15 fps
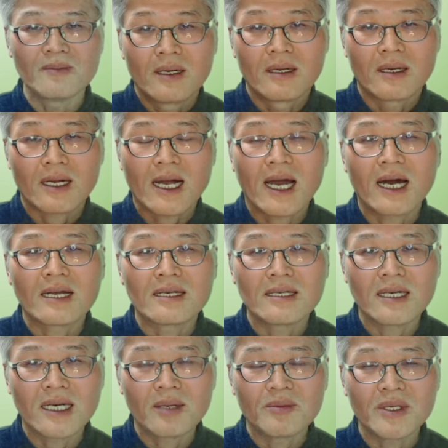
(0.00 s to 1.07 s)
어,
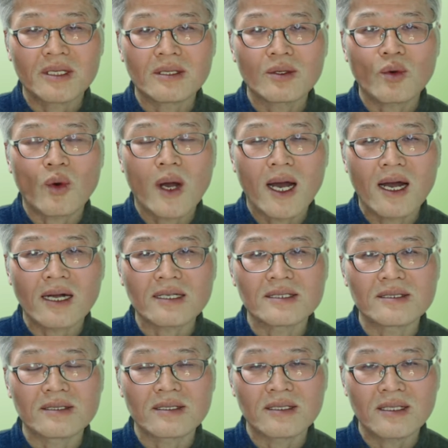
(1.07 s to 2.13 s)
가능하면
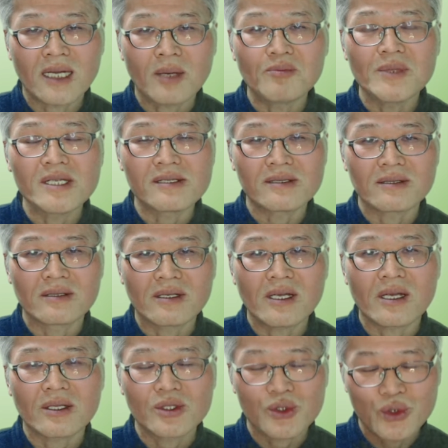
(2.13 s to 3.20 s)
과학적인
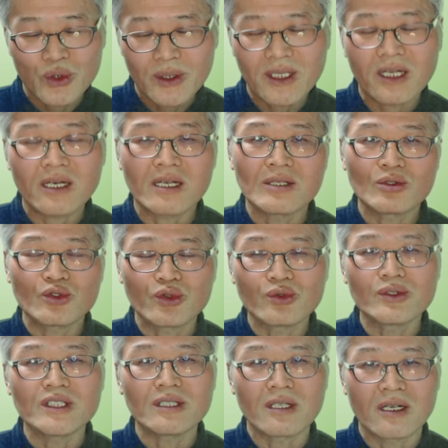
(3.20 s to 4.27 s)
합리성에 최대한
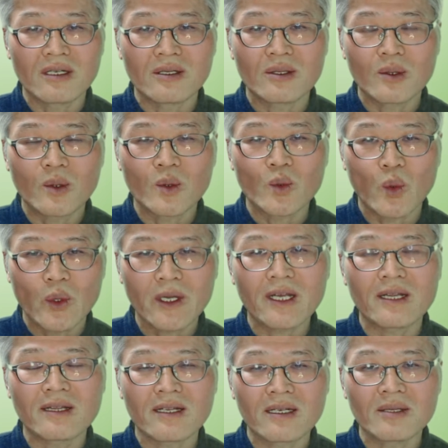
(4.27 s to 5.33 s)
충실하려고
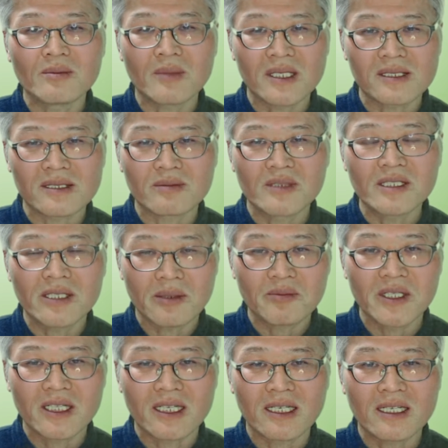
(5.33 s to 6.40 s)
노력했다는 말씀을
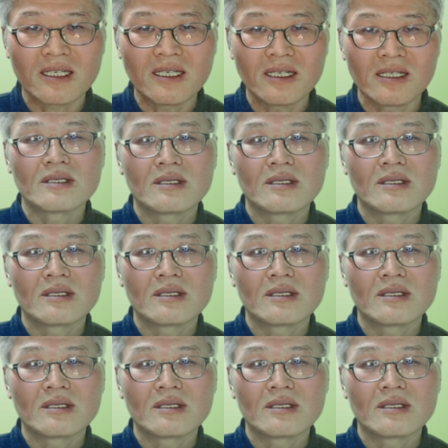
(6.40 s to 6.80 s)
드립니다.